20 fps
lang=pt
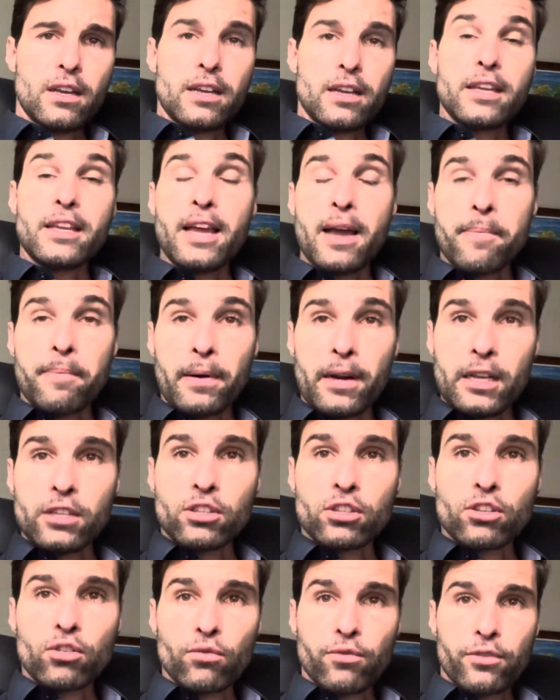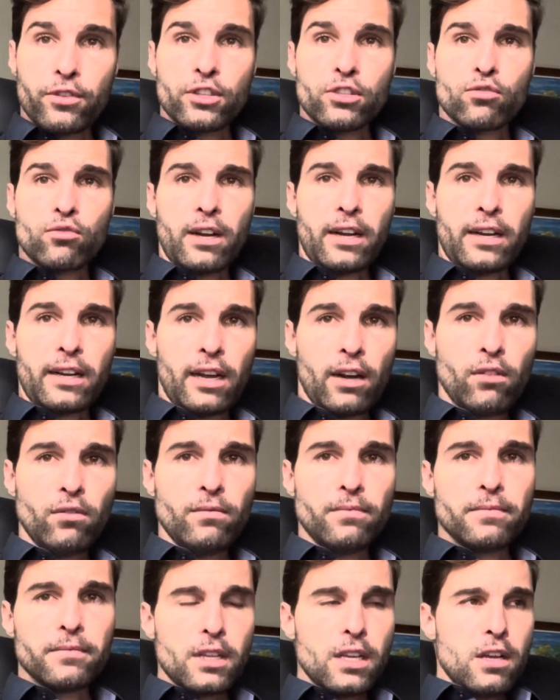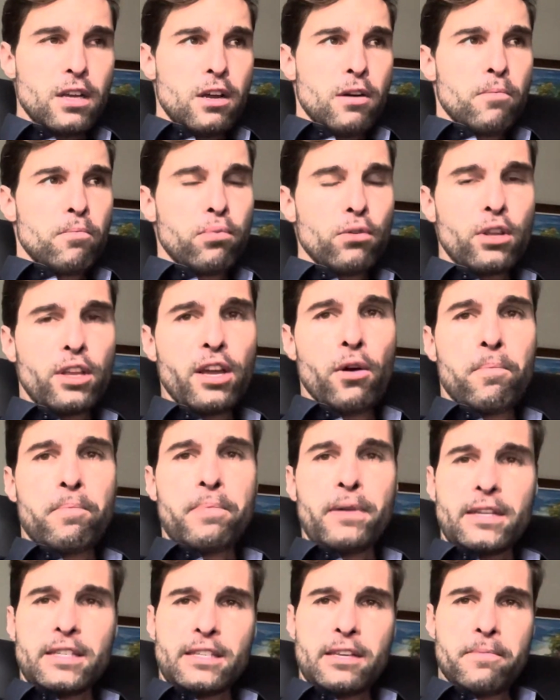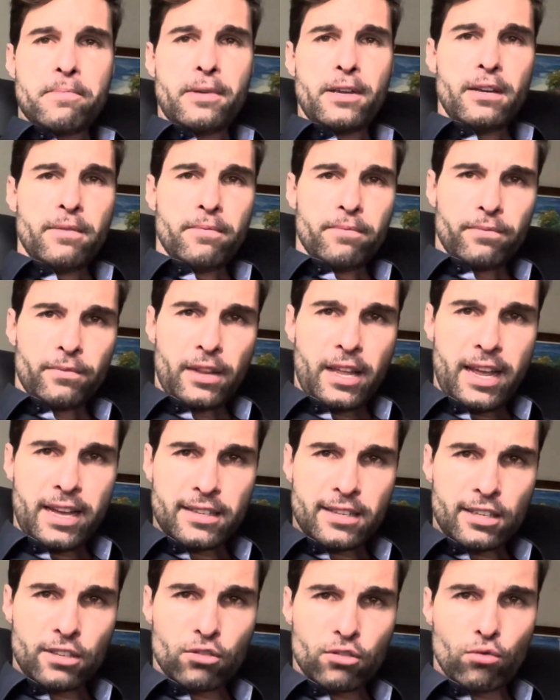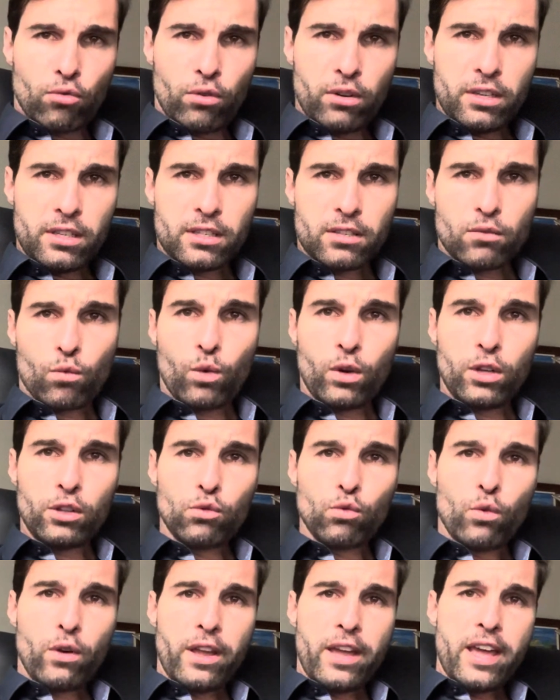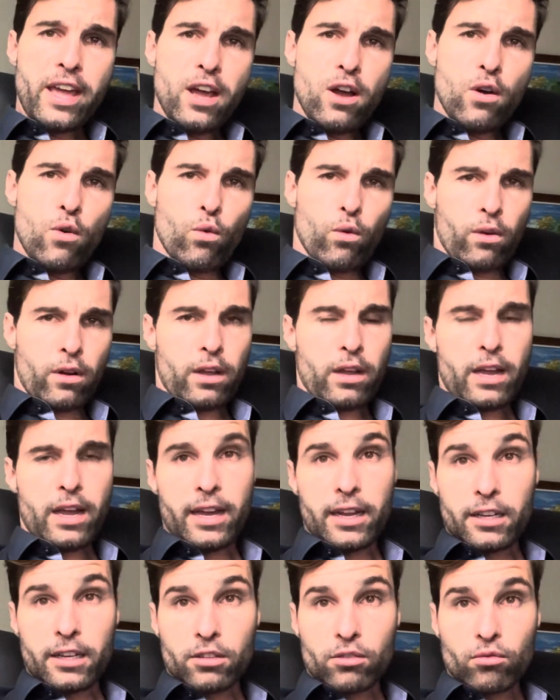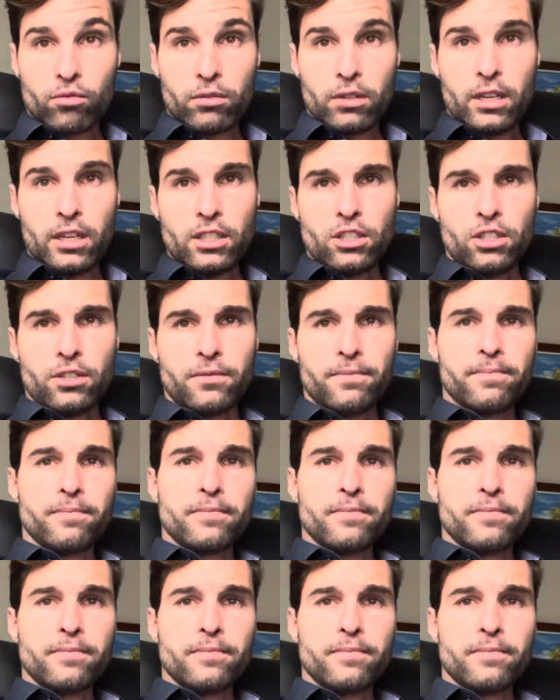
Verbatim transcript: E é para isso que eu fiz o canal, porque eu percebi essas dores quando eu era estudante